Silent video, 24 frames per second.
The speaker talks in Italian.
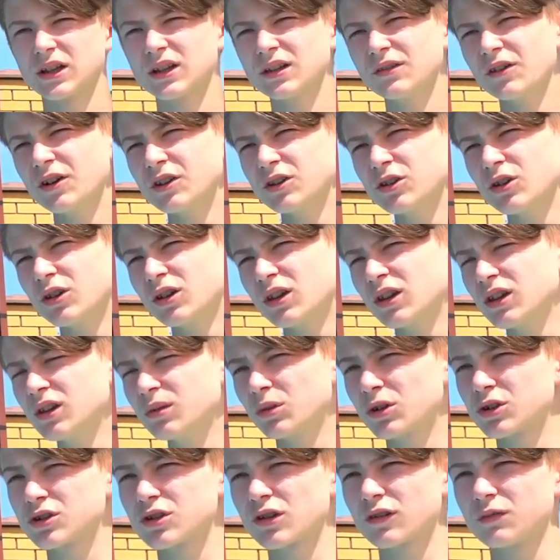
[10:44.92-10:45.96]
Buttiamola in
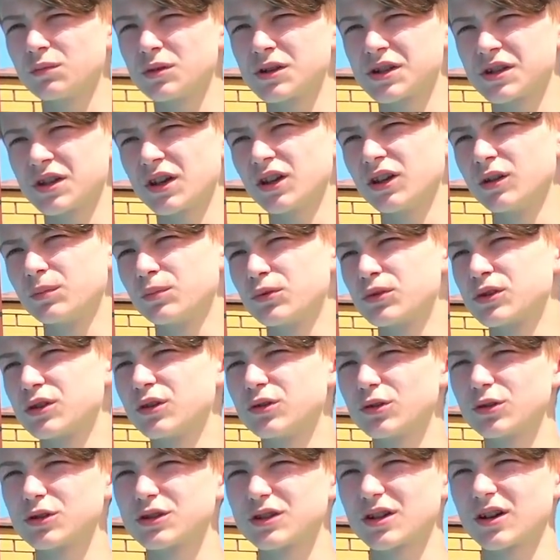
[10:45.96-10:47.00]
piscina e facciamole
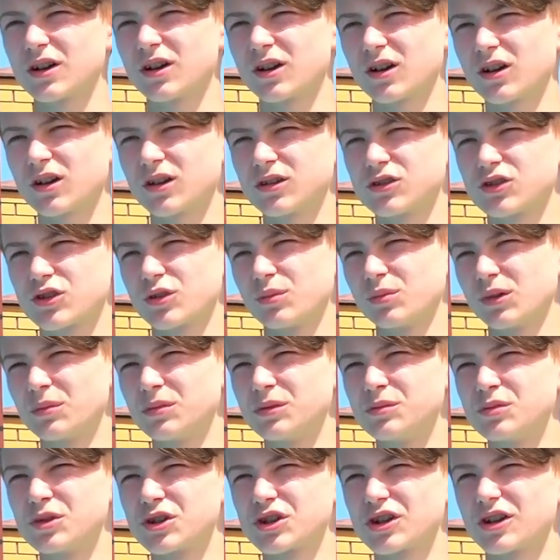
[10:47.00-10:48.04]
prendere il sole
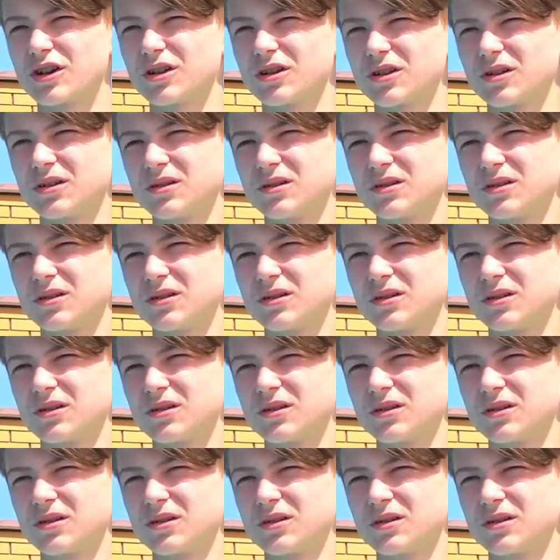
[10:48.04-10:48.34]
direttamente da